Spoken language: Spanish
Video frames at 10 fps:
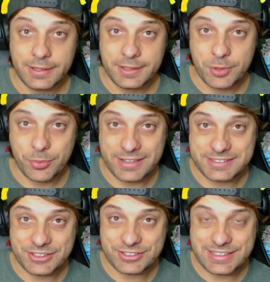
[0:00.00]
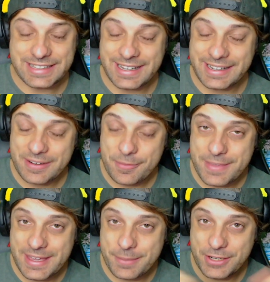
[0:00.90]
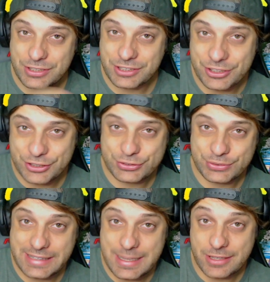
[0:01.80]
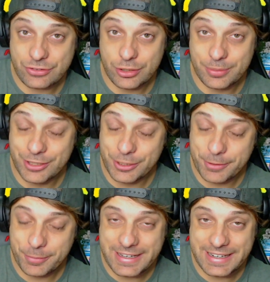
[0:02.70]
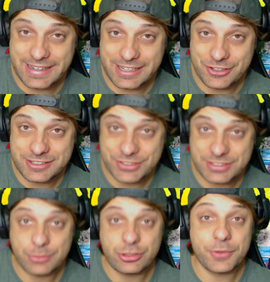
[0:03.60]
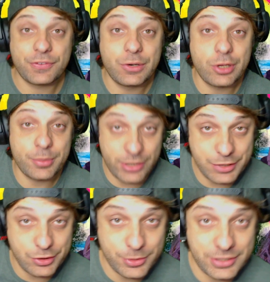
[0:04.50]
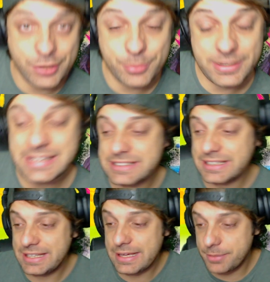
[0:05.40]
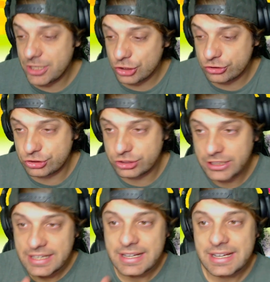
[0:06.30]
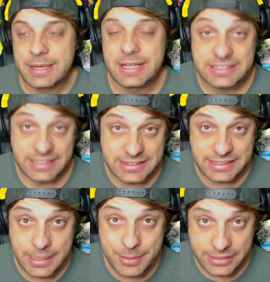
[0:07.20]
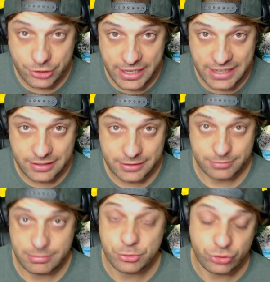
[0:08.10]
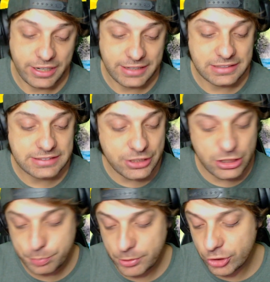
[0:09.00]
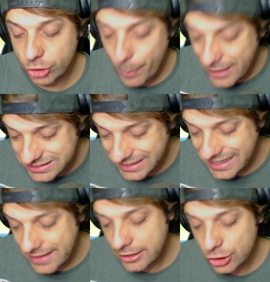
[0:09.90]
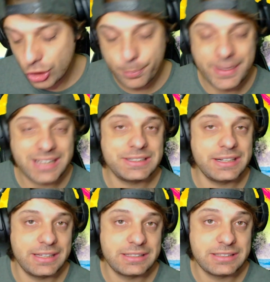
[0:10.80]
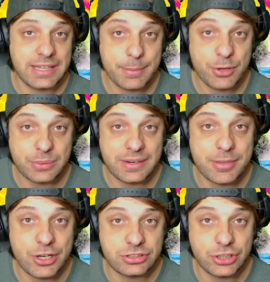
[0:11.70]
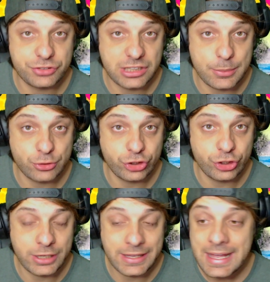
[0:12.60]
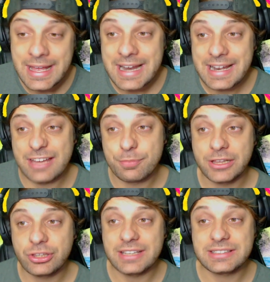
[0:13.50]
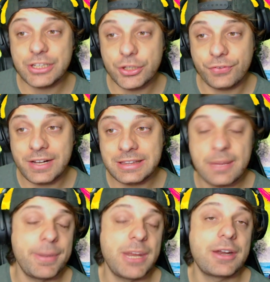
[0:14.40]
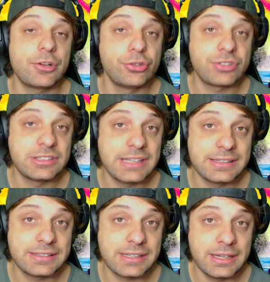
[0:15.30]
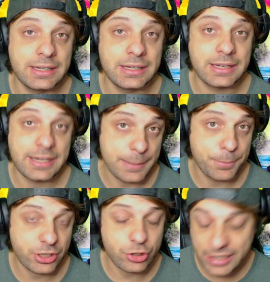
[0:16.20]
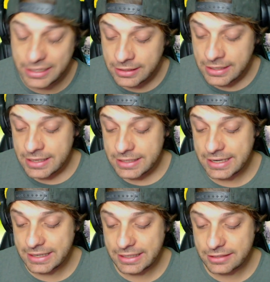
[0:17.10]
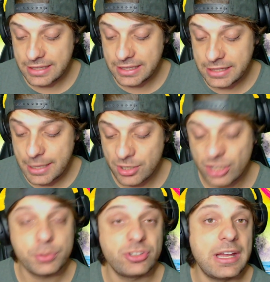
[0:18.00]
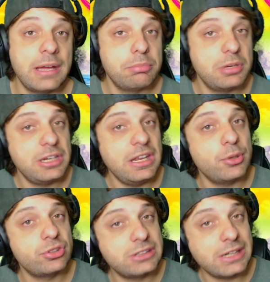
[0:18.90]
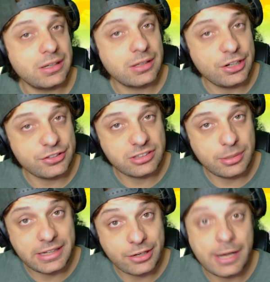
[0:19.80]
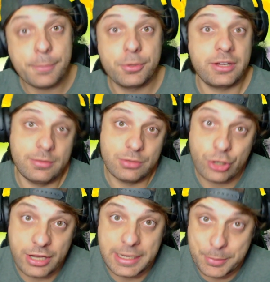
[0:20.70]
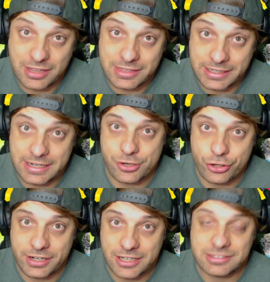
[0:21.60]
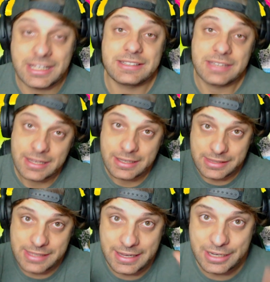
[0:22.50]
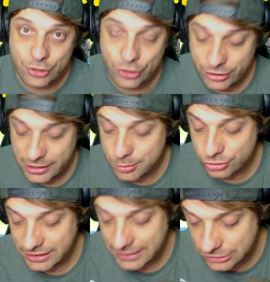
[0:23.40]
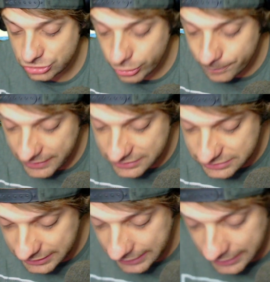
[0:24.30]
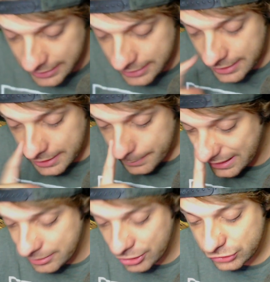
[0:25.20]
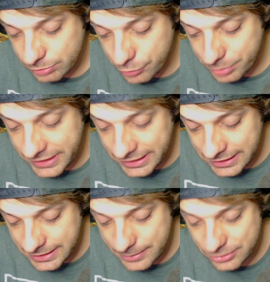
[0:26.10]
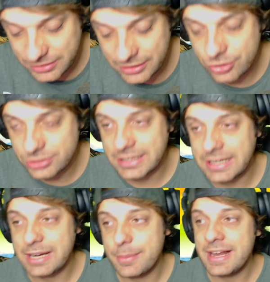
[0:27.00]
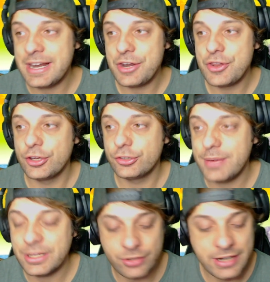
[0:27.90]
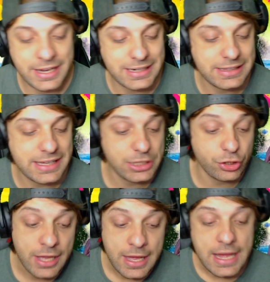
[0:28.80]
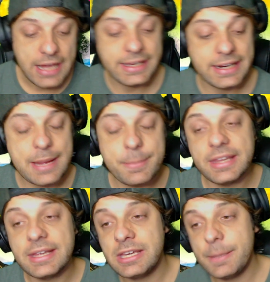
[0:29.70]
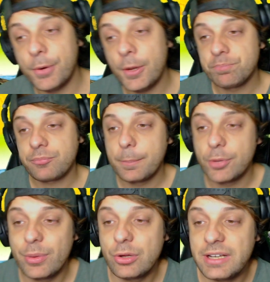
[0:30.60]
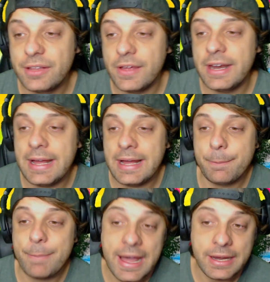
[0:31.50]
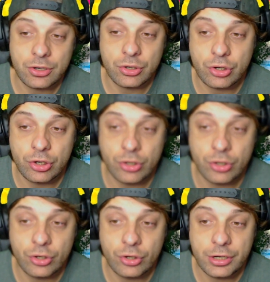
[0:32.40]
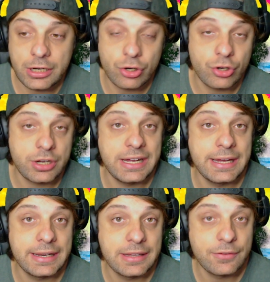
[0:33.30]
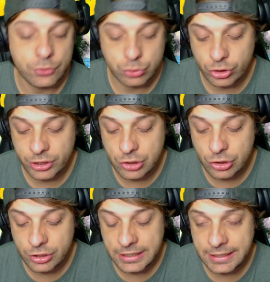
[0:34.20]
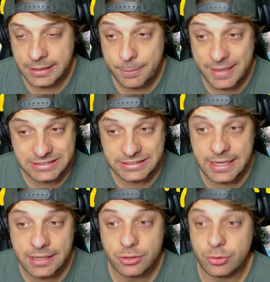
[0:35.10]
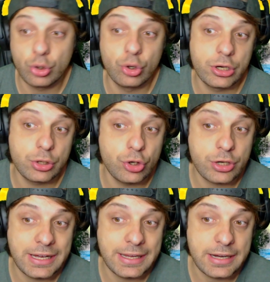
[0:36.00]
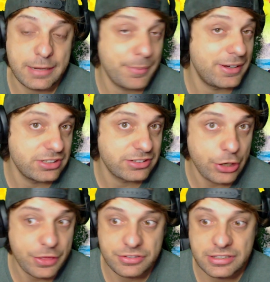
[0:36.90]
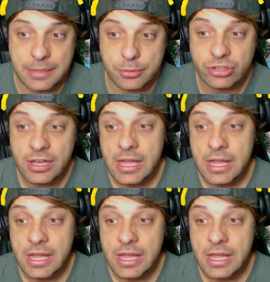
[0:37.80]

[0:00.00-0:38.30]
Y buenas chicos, ¿qué tal? Bienvenidos a todos un día más de nuevo por mi canal. Y hoy chicos estamos ya por fin de nuevo en un nuevo Dragon Ball Legends. Y amigos, siguiente día de Battle Royale. Vamos un día retrasados, pero bueno, no pasa nada, no pasa nada. Así que vamos a ver amigos si conseguimos hoy las victorias que nos faltan para llevarnos los cristales que quedan por recoger. Y a raíz de ahí ya amigos, pues ya iríamos tranquilos en este Battle Royale porque lo que queremos hacer, que era recoger cristales, ya lo hemos hecho, ¿no? Así que... Venga, amigos, vamos para allá. Vamos a ver contra qué rival nos va a tocar en el día de hoy. Ayer cambié de equipo. Probé a utilizar a Pan con el Gohan del futuro y Gohan Bestia. O el Gohan Revival si es que lo necesitamos.